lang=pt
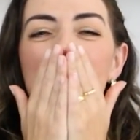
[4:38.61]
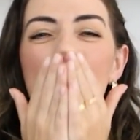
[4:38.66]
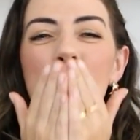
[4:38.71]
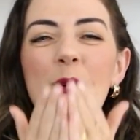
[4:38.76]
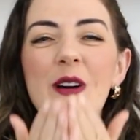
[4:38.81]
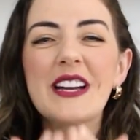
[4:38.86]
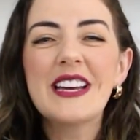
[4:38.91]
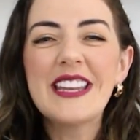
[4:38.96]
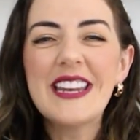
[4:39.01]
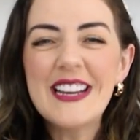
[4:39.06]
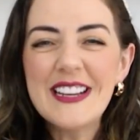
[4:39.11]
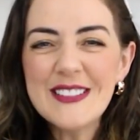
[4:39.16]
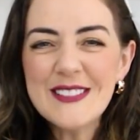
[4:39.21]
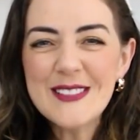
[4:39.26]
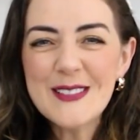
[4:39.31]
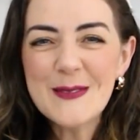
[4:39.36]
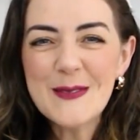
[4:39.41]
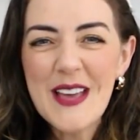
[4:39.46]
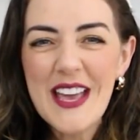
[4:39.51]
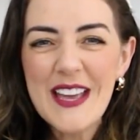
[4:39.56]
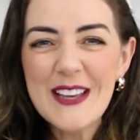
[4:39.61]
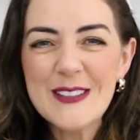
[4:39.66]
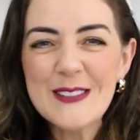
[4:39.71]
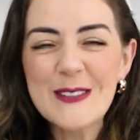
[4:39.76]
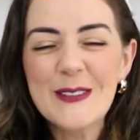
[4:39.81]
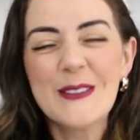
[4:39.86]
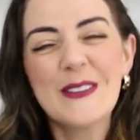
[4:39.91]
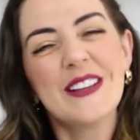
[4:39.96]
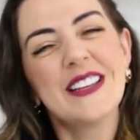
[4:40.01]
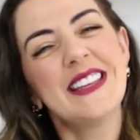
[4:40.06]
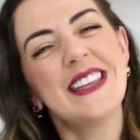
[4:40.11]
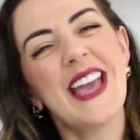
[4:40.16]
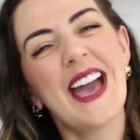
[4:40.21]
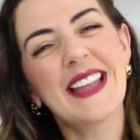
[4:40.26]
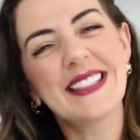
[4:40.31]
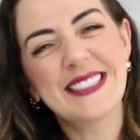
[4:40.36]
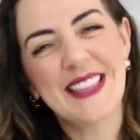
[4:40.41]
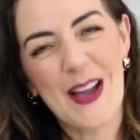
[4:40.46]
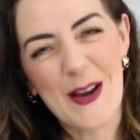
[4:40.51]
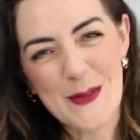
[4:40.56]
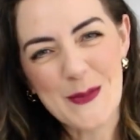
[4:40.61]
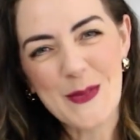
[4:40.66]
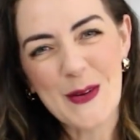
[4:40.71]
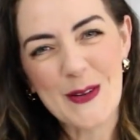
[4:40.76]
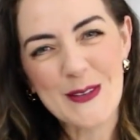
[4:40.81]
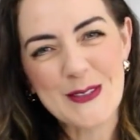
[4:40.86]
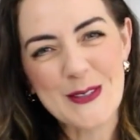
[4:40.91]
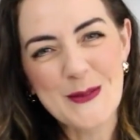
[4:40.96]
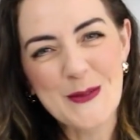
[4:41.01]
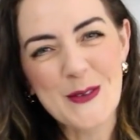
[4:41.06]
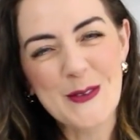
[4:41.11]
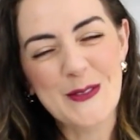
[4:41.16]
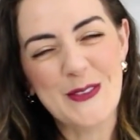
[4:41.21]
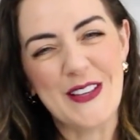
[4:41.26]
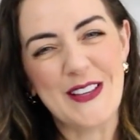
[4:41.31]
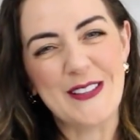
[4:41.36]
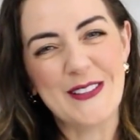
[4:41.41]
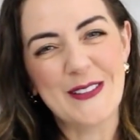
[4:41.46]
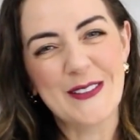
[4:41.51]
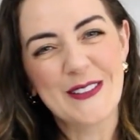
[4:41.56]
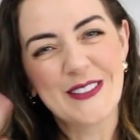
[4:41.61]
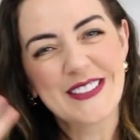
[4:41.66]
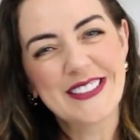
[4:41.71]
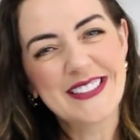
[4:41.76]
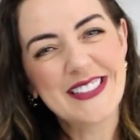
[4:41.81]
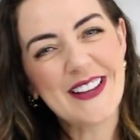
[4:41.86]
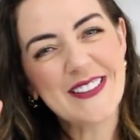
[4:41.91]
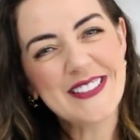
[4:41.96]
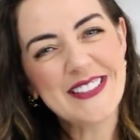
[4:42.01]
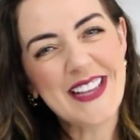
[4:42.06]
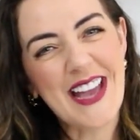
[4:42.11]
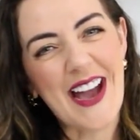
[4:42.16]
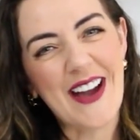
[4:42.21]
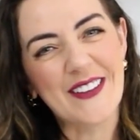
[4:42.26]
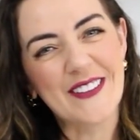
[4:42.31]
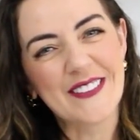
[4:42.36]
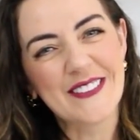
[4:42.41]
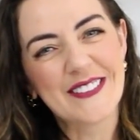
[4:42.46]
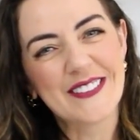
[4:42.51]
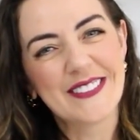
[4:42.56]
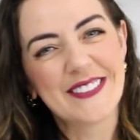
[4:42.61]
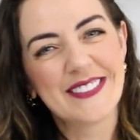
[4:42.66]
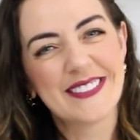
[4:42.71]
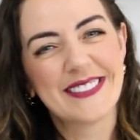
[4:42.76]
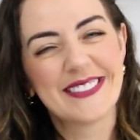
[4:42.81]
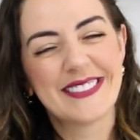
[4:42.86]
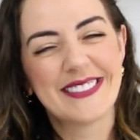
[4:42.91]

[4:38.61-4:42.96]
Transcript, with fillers: Um grande beijo e até o próximo vídeo. Tchau, tchau!